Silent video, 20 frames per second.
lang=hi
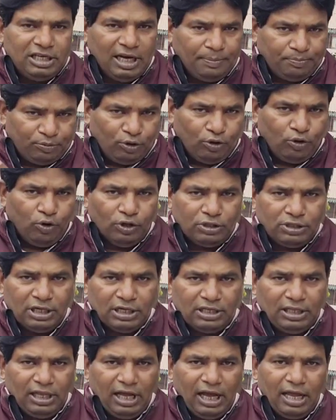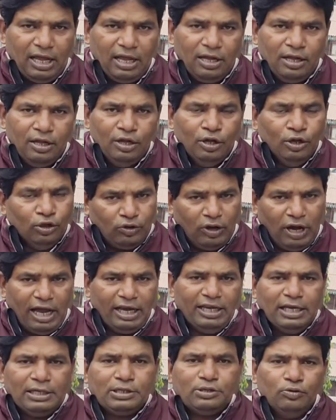जब्त तो हो सकता है तो
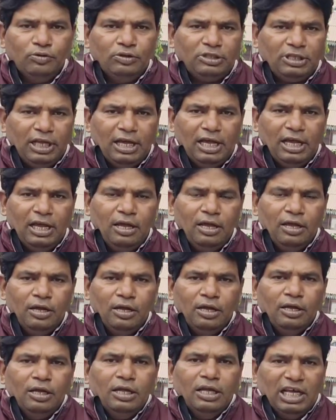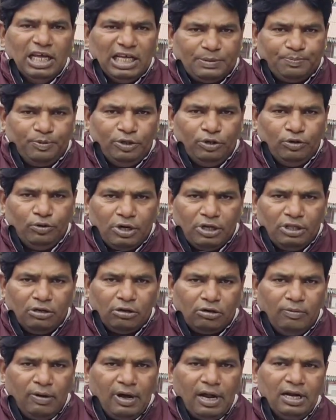आइए सुनते हैं एसपी
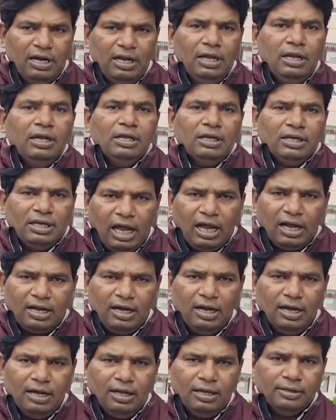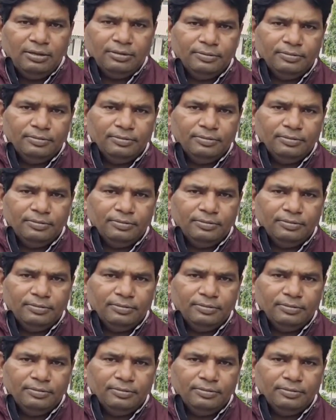योगेंद्र कुमार ने क्या कहा